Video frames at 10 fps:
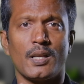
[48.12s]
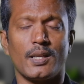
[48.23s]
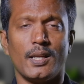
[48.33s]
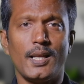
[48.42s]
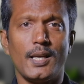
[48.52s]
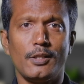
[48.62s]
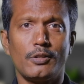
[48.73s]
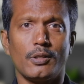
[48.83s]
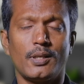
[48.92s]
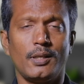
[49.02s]
எல்லா
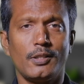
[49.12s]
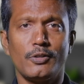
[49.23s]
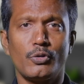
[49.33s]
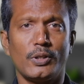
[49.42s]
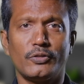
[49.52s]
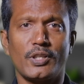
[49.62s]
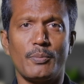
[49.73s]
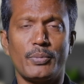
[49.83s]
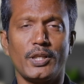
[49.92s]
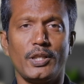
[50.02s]
ஹெல்த் ஹெல்த் இன்சூரன்ஸ்
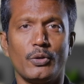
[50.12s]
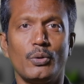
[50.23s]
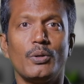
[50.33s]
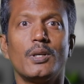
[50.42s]
கம்பெனிலையும்